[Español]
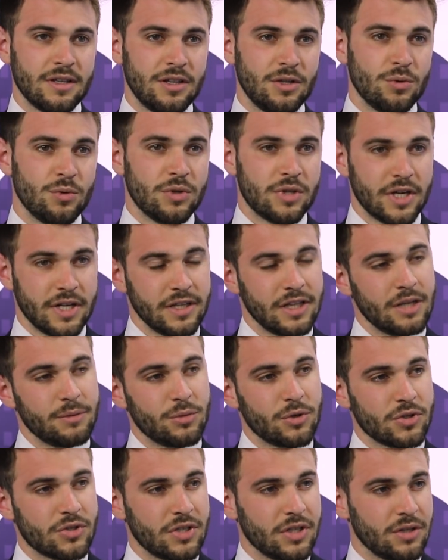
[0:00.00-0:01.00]
de un
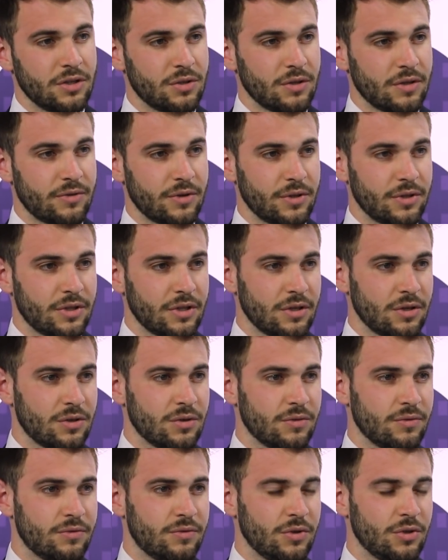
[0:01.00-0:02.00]
30% afrontado
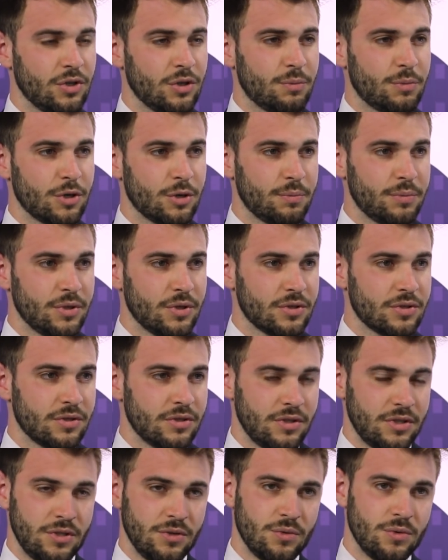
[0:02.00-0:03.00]
con fondos propios
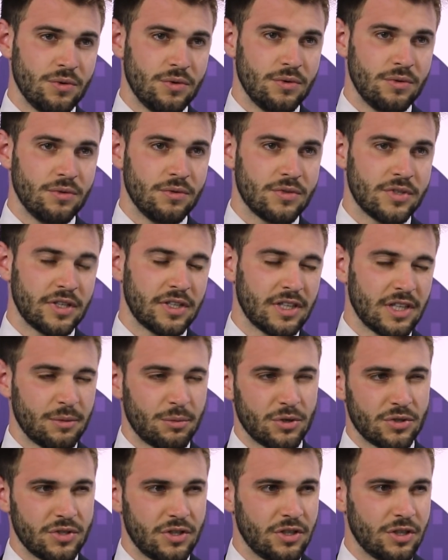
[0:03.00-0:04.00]
y un
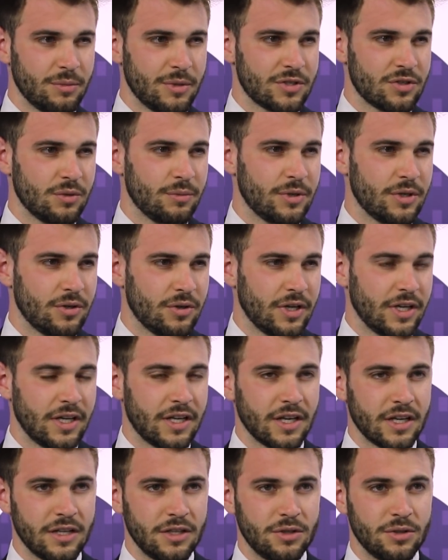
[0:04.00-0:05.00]
70% más o menos en
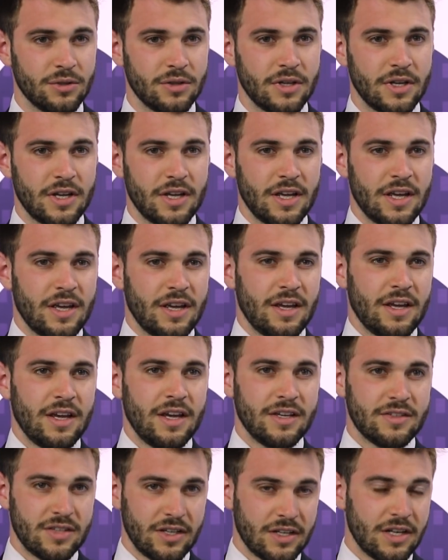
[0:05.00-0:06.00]
crédito.
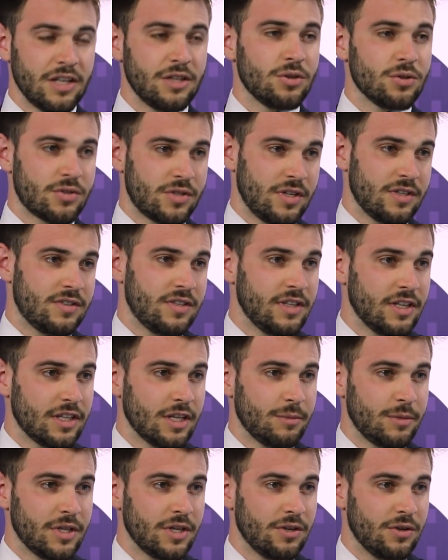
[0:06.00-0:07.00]
Ese crédito se destina
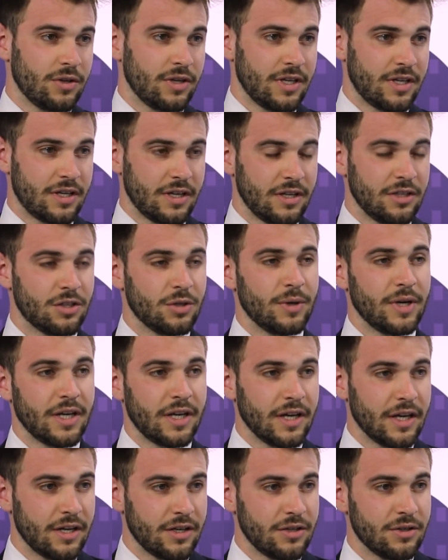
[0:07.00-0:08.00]
también a lo que es crédito
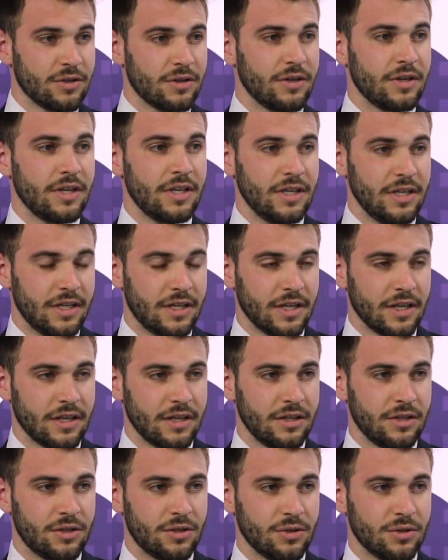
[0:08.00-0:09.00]
bancario y
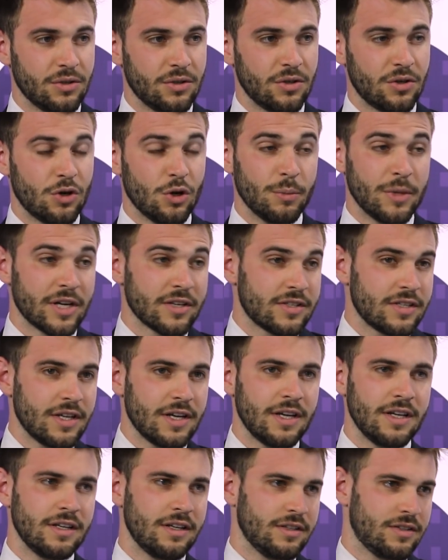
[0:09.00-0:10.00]
crédito
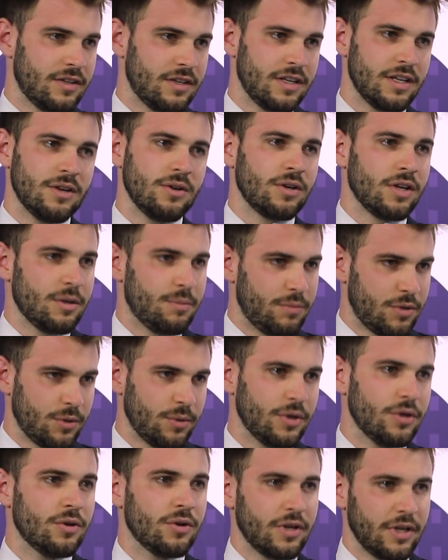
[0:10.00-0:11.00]
comercial, que sería lo que es
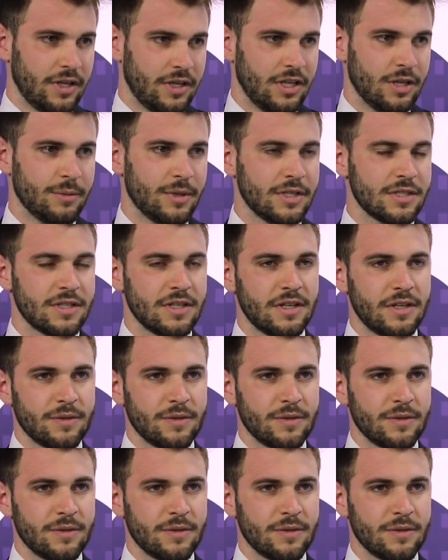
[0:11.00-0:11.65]
proveedores y demás.